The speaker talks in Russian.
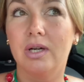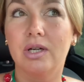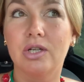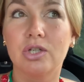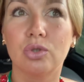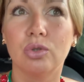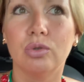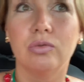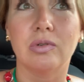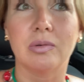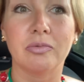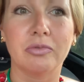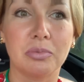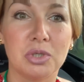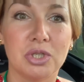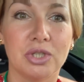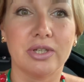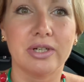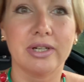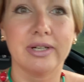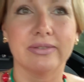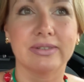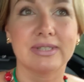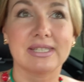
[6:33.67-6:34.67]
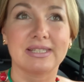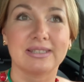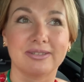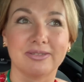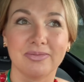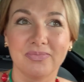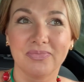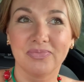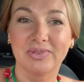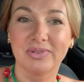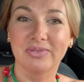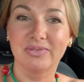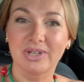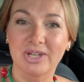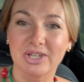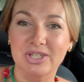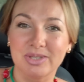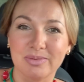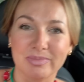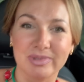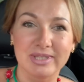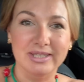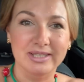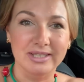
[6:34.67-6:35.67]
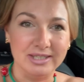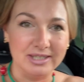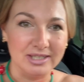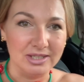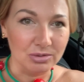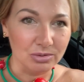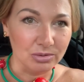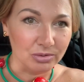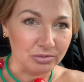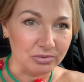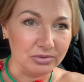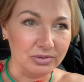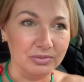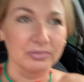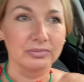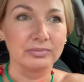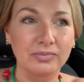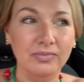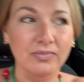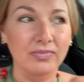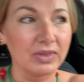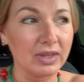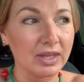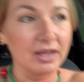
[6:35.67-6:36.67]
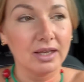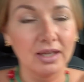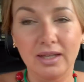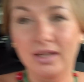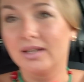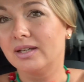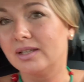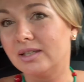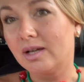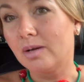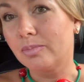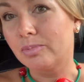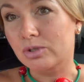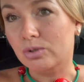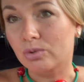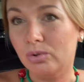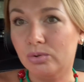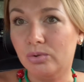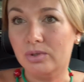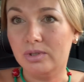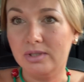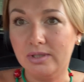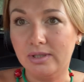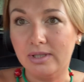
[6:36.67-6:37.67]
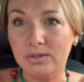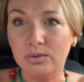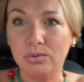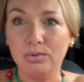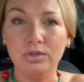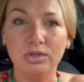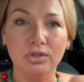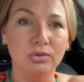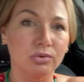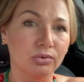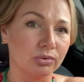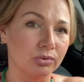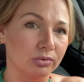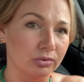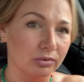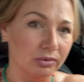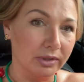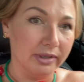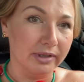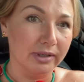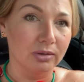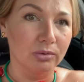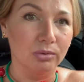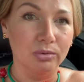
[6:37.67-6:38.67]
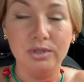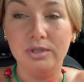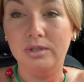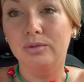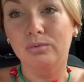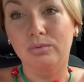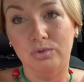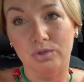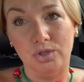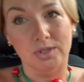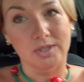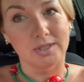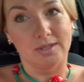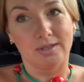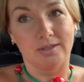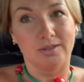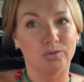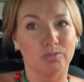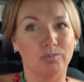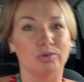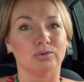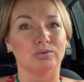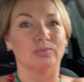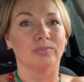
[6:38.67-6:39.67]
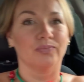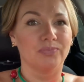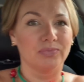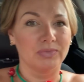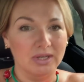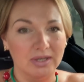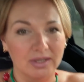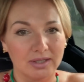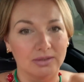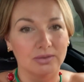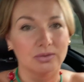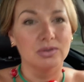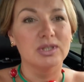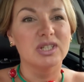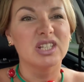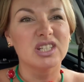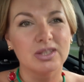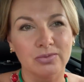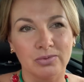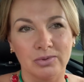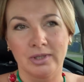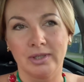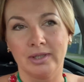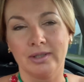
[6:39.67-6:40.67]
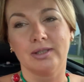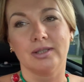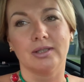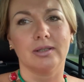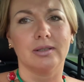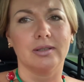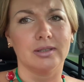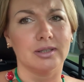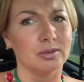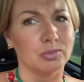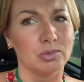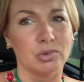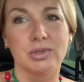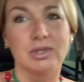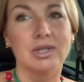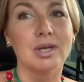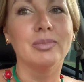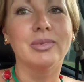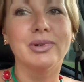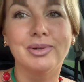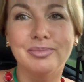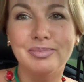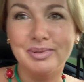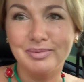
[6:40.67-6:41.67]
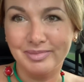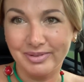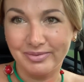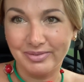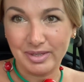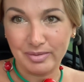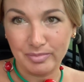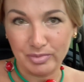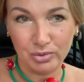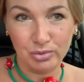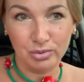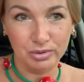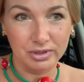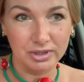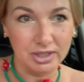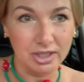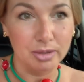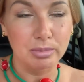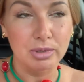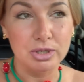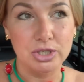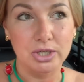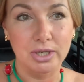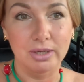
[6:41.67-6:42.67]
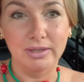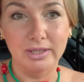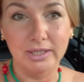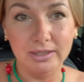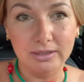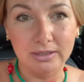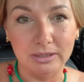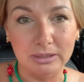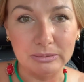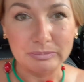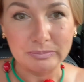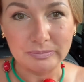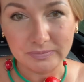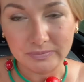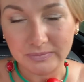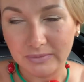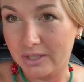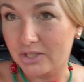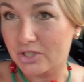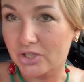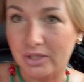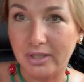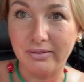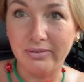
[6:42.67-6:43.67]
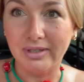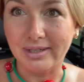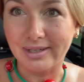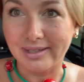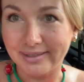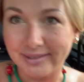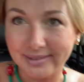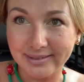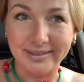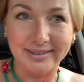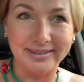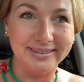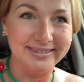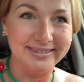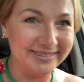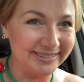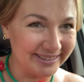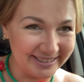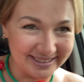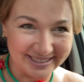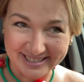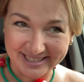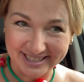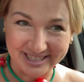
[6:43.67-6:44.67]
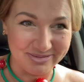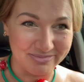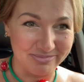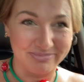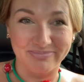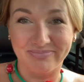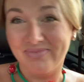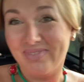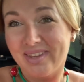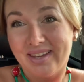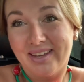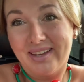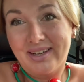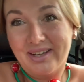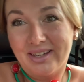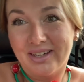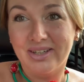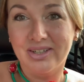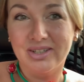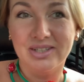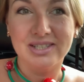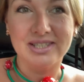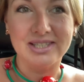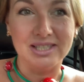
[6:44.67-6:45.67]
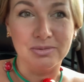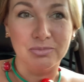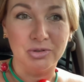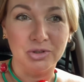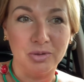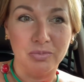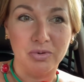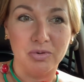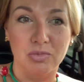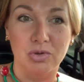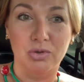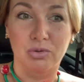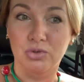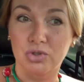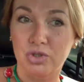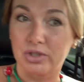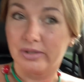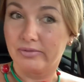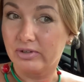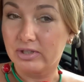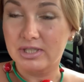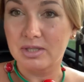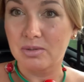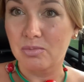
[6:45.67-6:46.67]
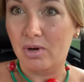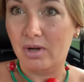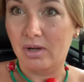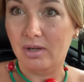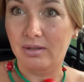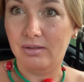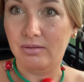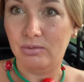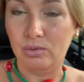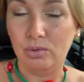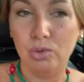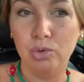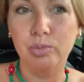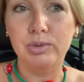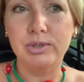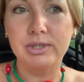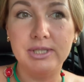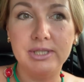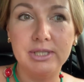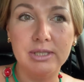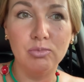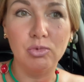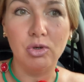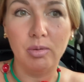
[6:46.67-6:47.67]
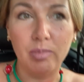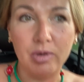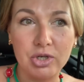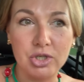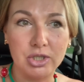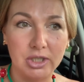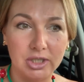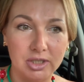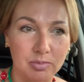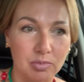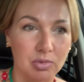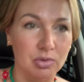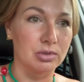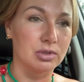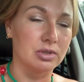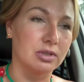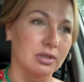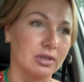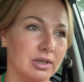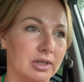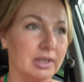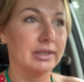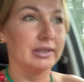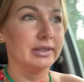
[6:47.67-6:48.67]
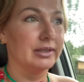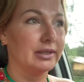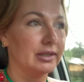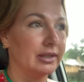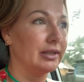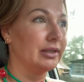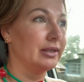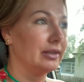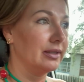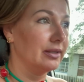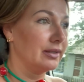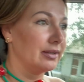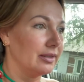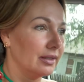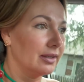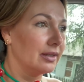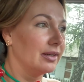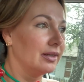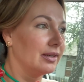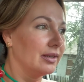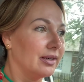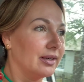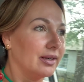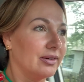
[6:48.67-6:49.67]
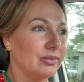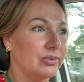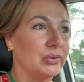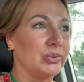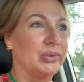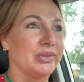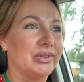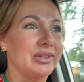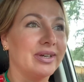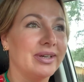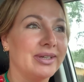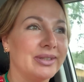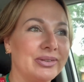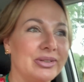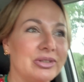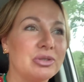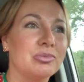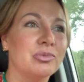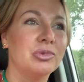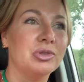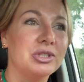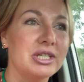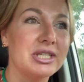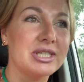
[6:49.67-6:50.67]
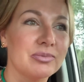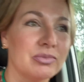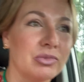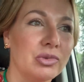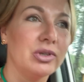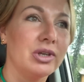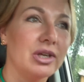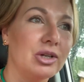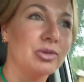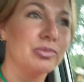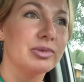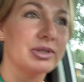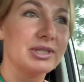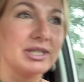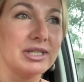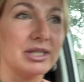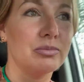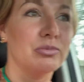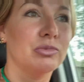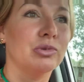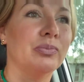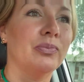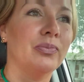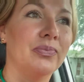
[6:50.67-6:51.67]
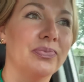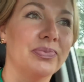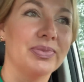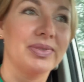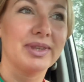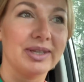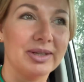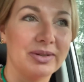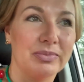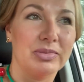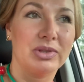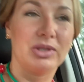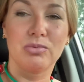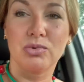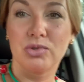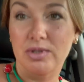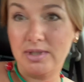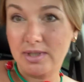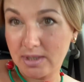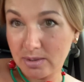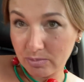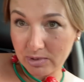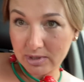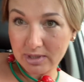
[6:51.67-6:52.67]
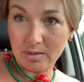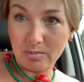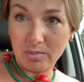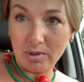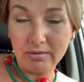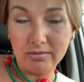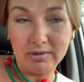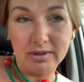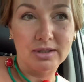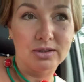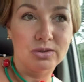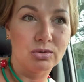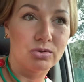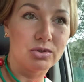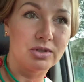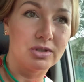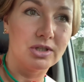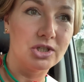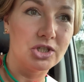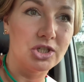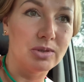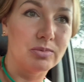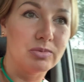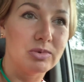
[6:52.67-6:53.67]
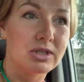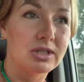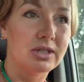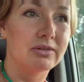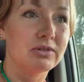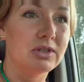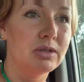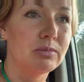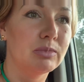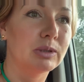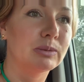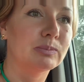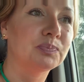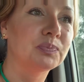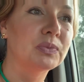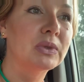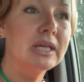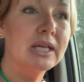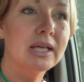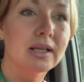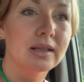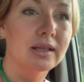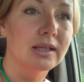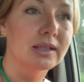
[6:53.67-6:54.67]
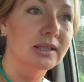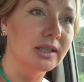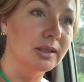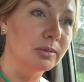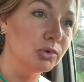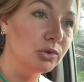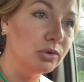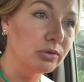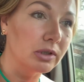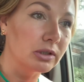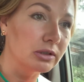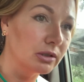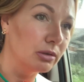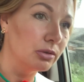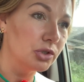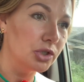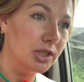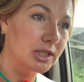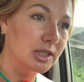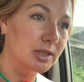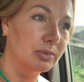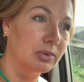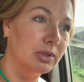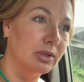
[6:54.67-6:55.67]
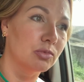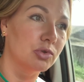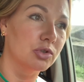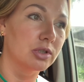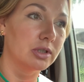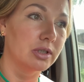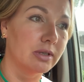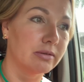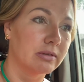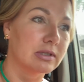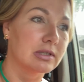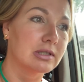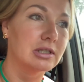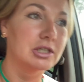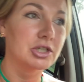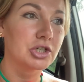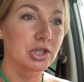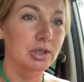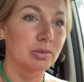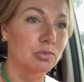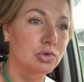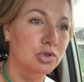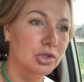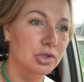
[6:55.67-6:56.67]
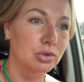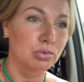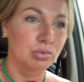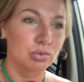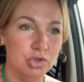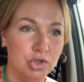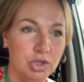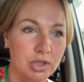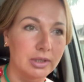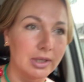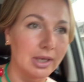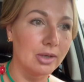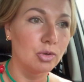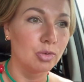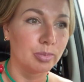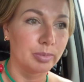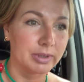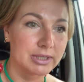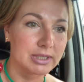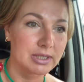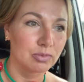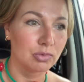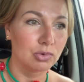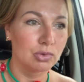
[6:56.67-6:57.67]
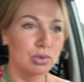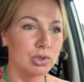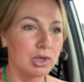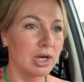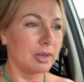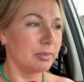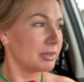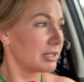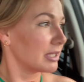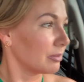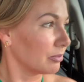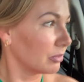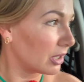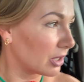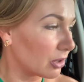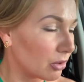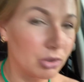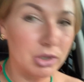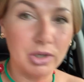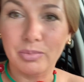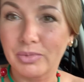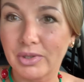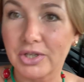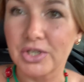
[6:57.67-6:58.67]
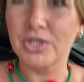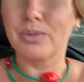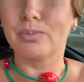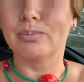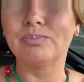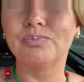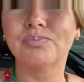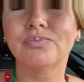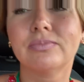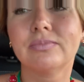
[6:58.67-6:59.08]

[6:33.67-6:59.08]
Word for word: Что вам вообще нравится? в каждом из этих сезонов. Я, поскольку родилась осенью, я осень очень сильно люблю. Но, естественно, лето – это мое самое любимое время года. Я обожаю лето, я человек лета. не знаю. Сын мой, например, он человек зима. Он любит зиму, обожает просто. Вот. Но ну, я думаю, дети многие любят зиму, потому что зимние забавы, они тоже ни с чем не сравнимы. Ладно, я буду отключаться, потому что я вас слишком уж тут шатаю по этим ухабистым дорогам нашим.